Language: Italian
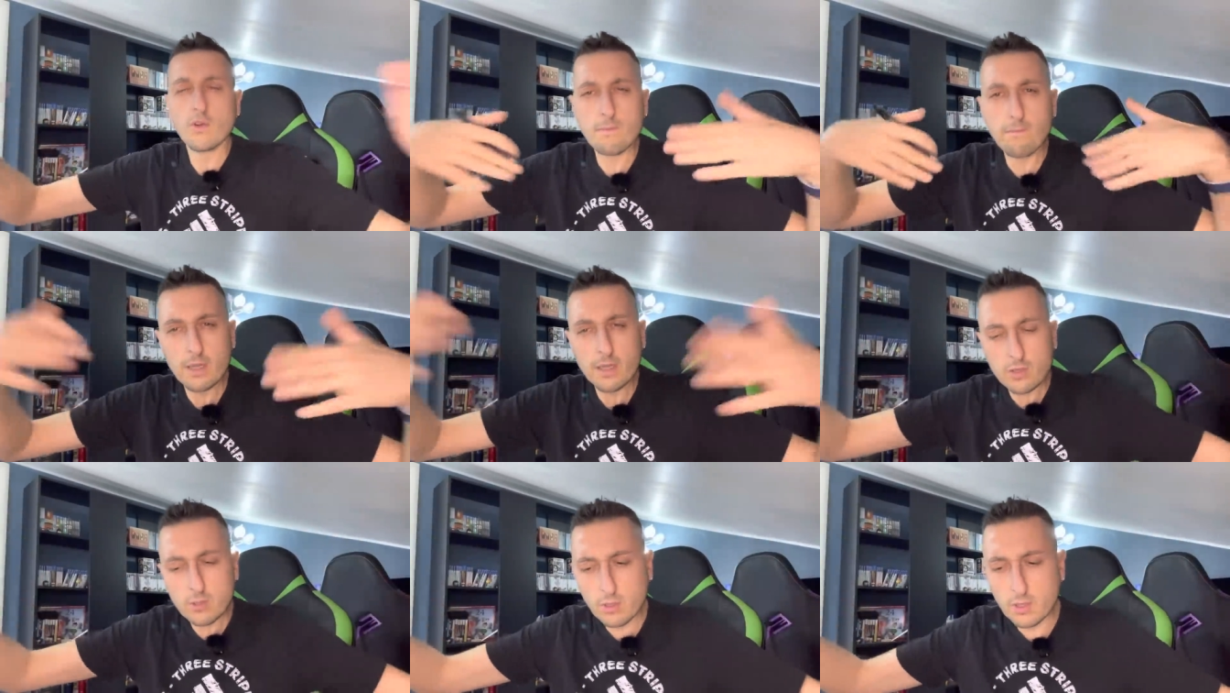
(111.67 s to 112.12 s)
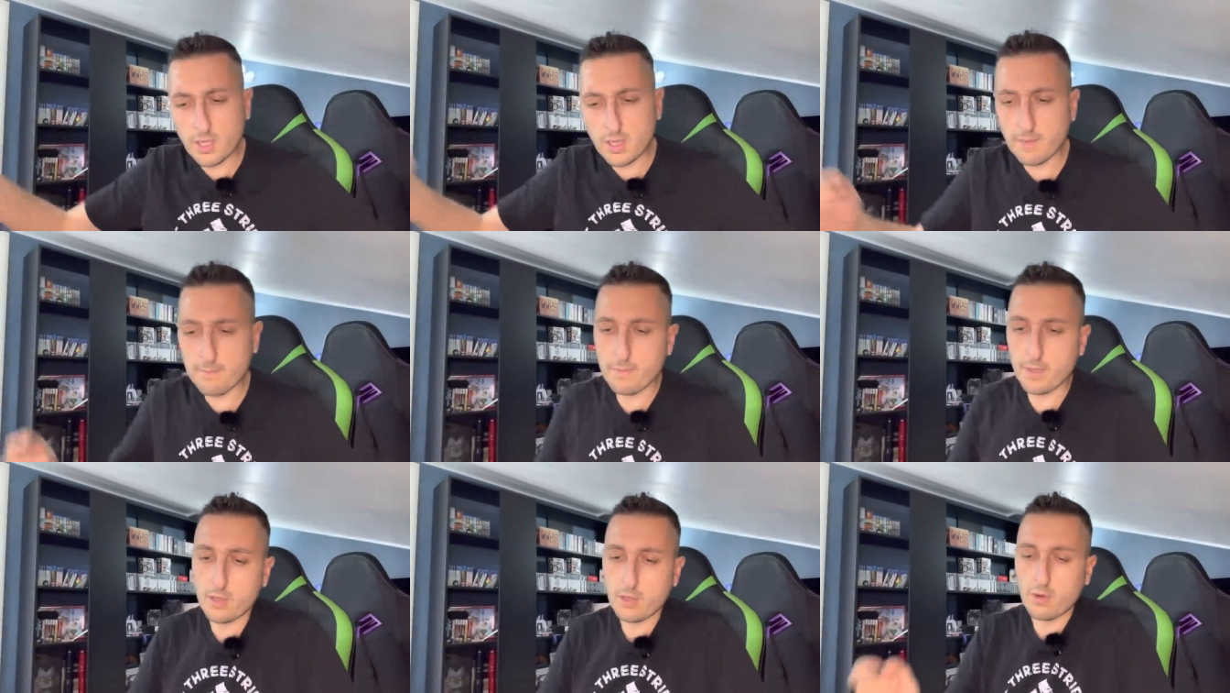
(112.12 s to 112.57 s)
Bentornati
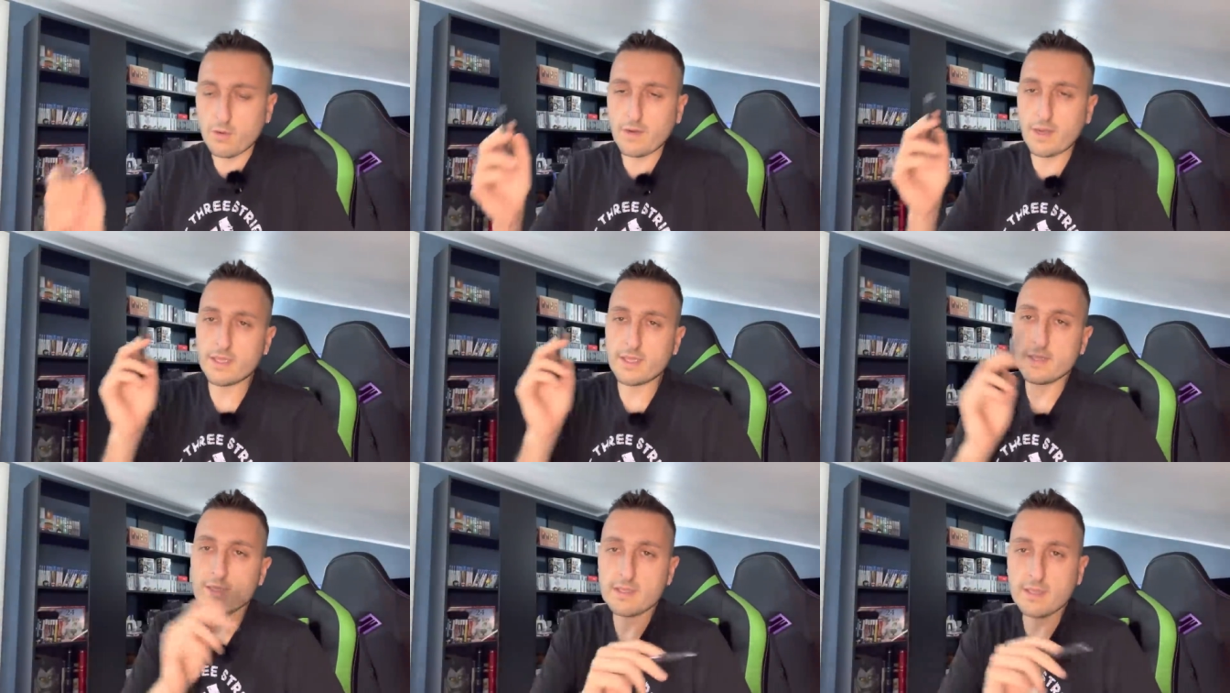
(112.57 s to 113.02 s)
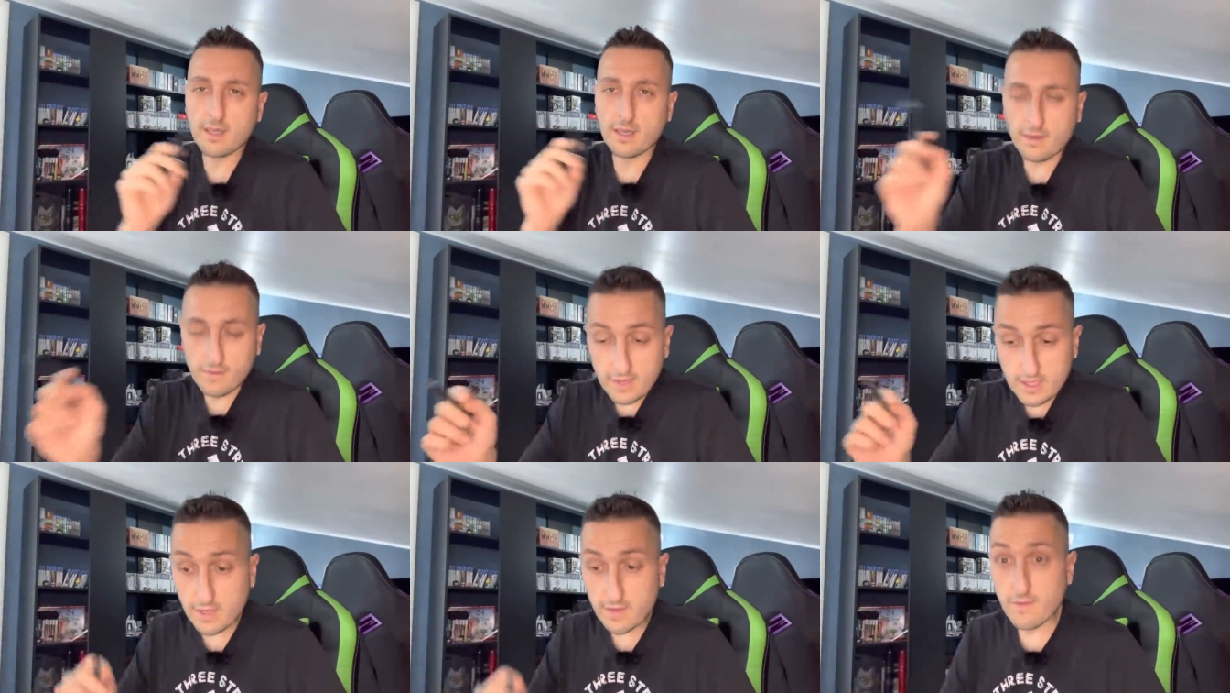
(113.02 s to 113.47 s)
e ben ritrovati.
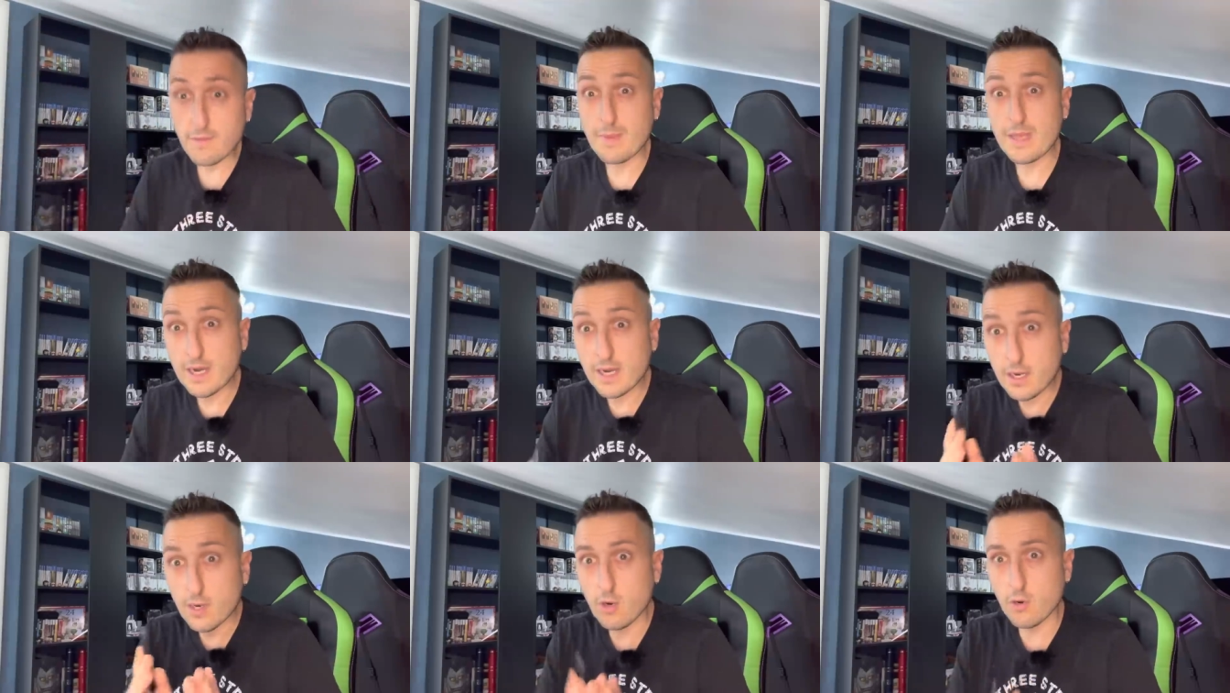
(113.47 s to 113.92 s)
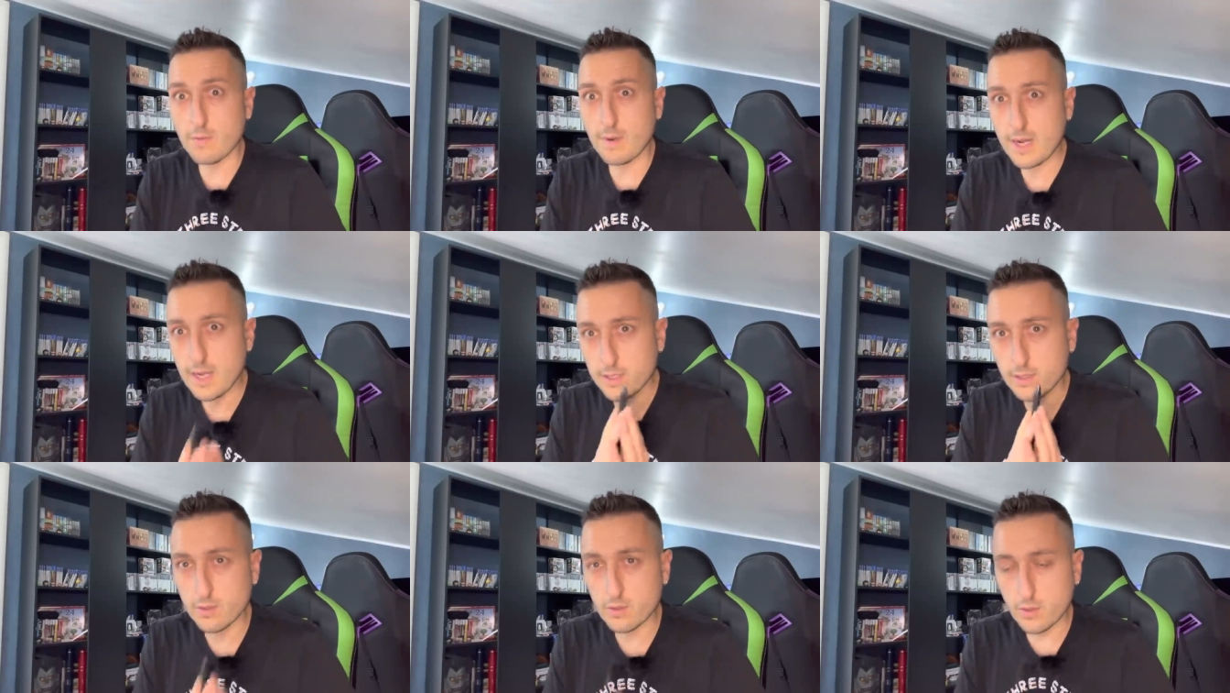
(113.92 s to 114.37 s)
Iscrivetevi, mi
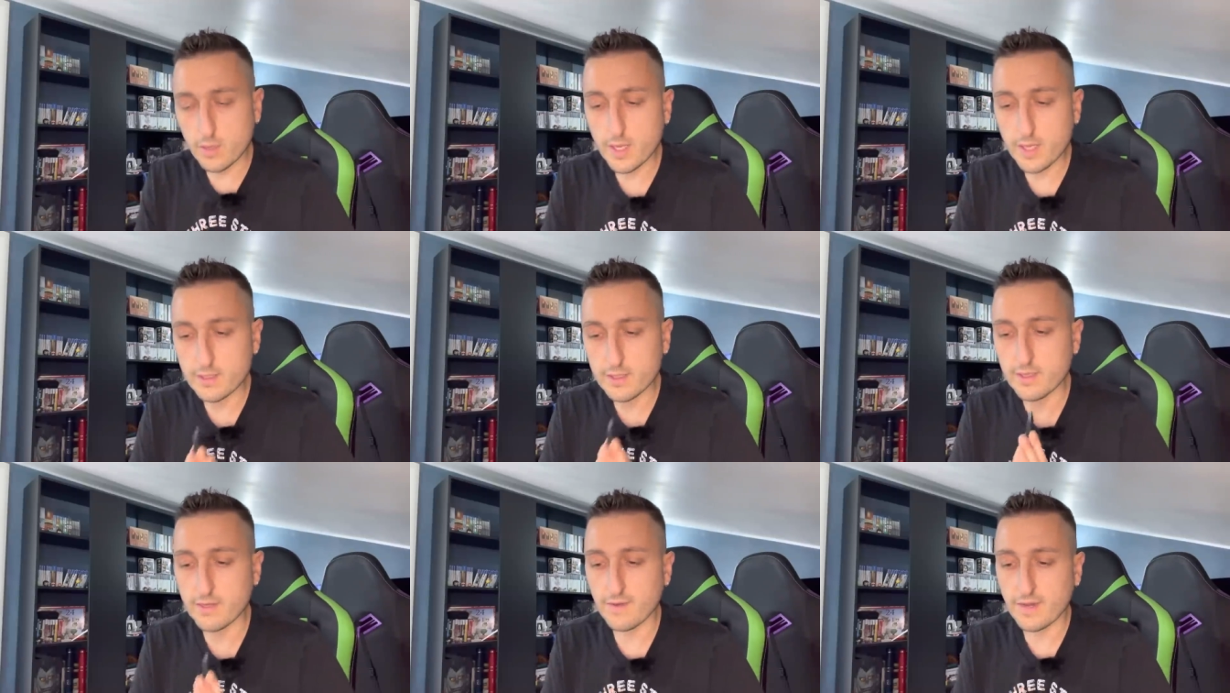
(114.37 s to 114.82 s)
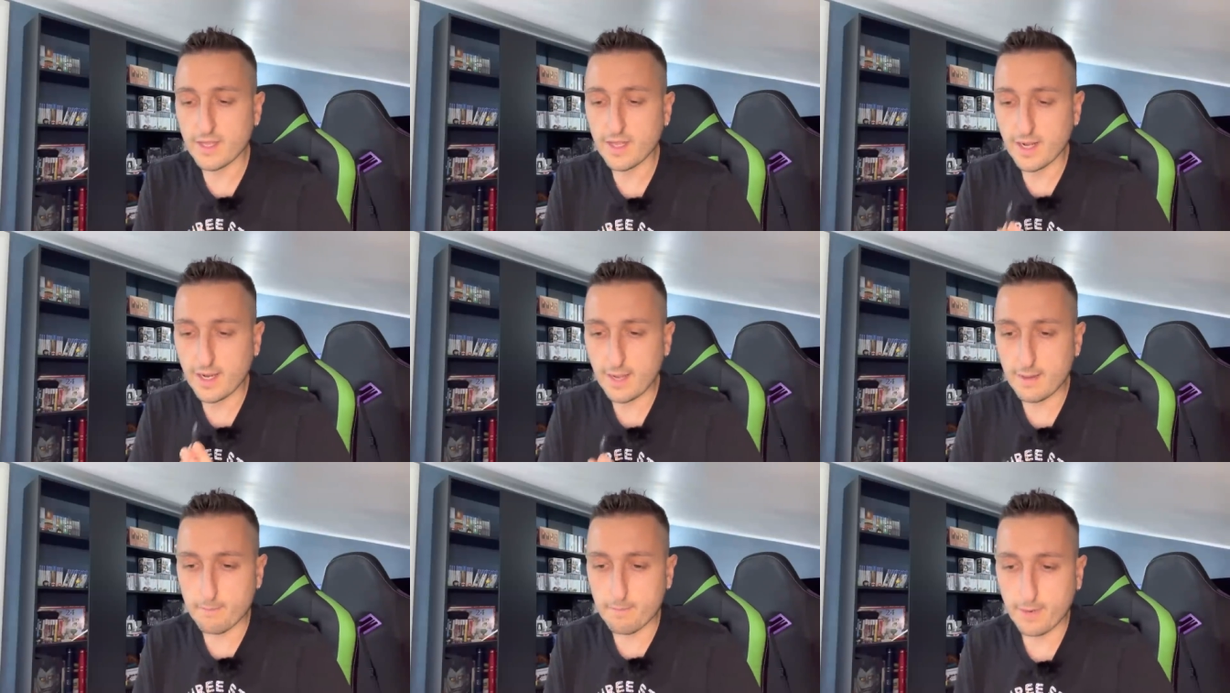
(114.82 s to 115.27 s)
raccomando, e attivate la
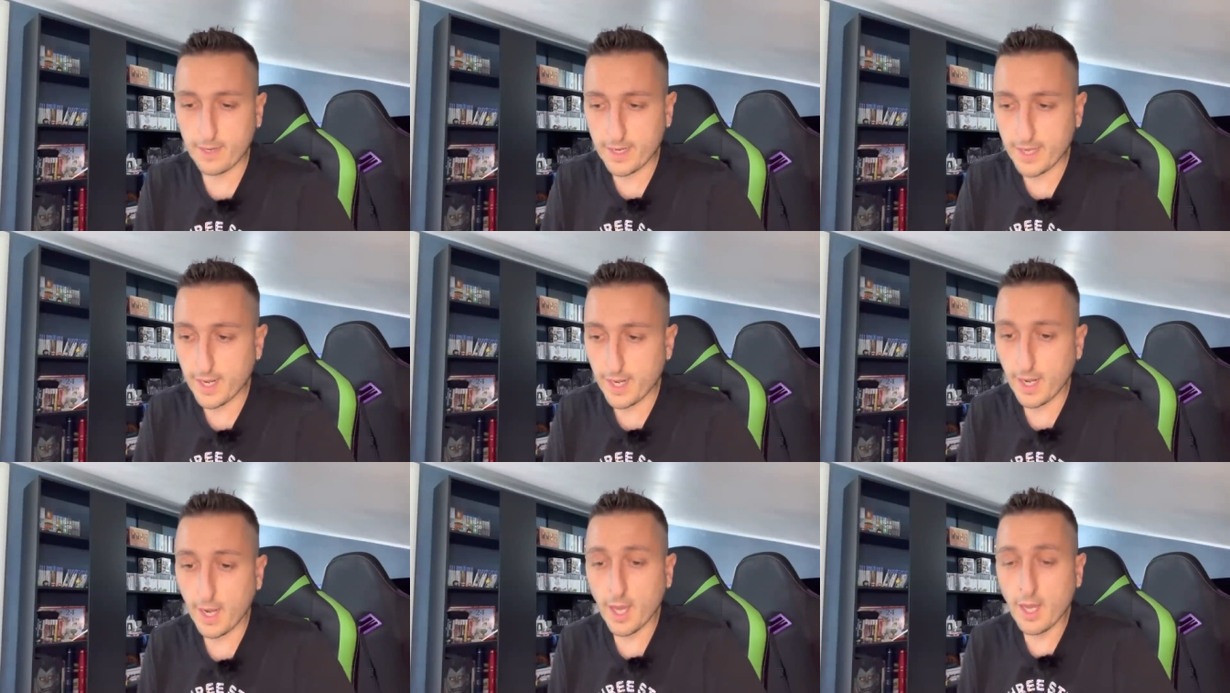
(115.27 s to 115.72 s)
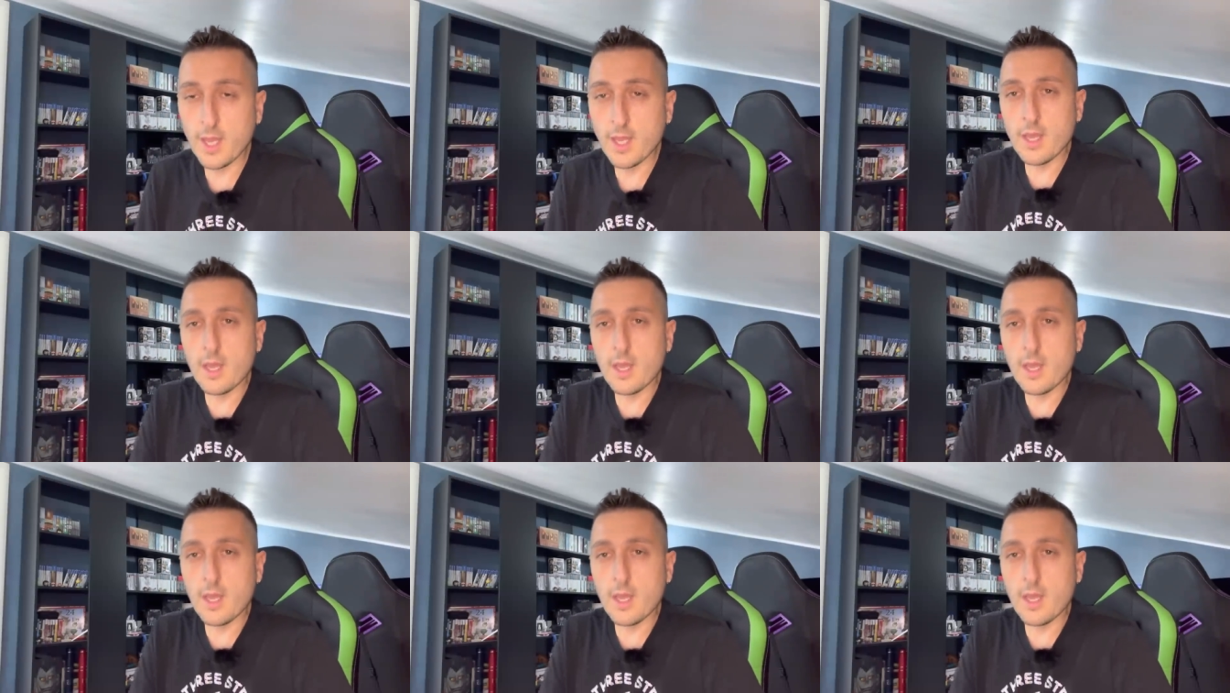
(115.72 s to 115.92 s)
campanella.